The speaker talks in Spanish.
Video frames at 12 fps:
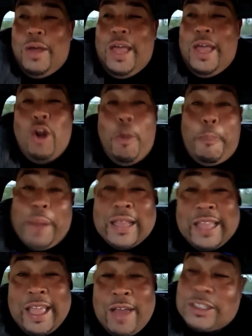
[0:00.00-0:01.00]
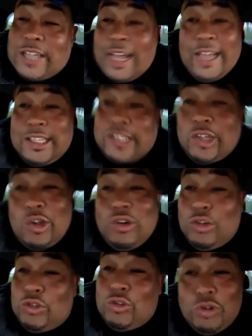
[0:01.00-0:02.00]
en los plateos esa gente son
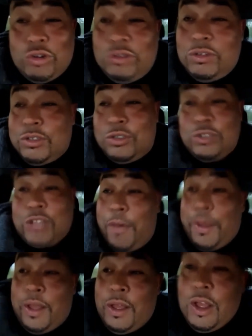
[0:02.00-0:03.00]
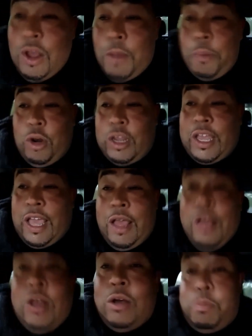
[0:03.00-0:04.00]
unos duros, tú sabes, porque
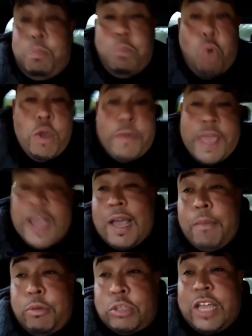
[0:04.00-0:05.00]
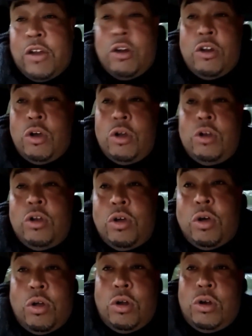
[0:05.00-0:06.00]
muy bien que pusieron
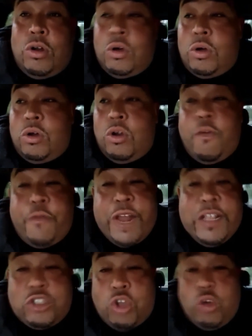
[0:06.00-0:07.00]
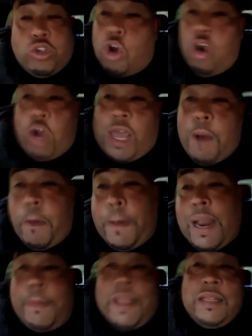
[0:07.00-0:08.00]
los French toast con lo quemado
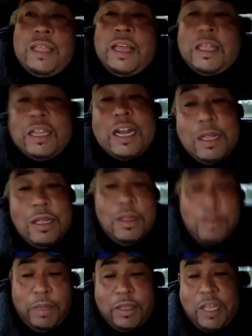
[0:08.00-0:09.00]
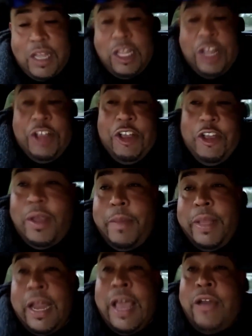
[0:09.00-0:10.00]
para la parte de atrás, ¿me entiendes?
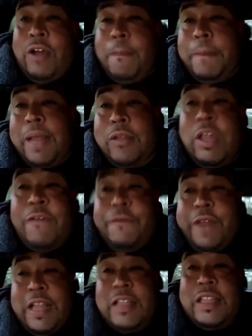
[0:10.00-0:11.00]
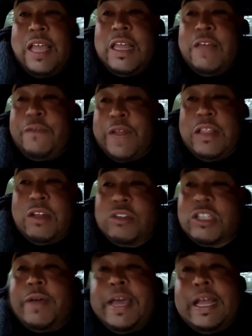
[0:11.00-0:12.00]
Me trajeron el plato de frente y de frente no
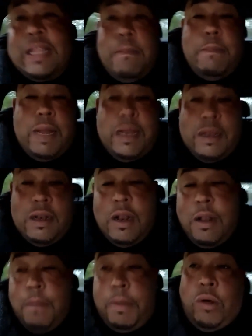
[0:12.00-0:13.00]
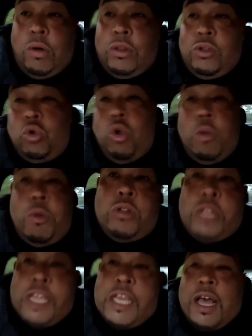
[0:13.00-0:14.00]
se veía tan mal. Pero cuando tú lo
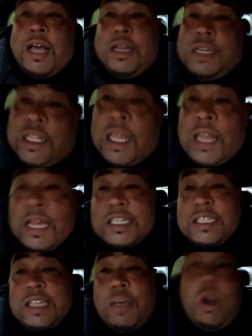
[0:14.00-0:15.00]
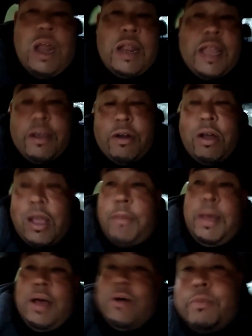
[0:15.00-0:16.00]
mordías y te das esa bola a negro
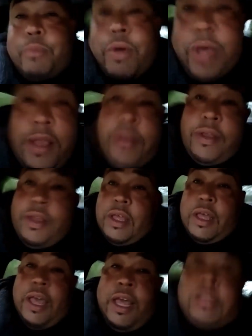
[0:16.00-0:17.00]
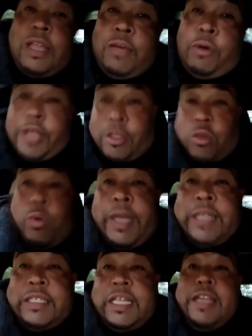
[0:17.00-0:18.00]
quemado, pues, este, oye, tuve
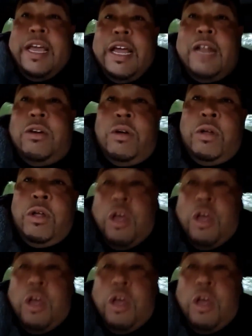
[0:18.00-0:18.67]
que enseñarlo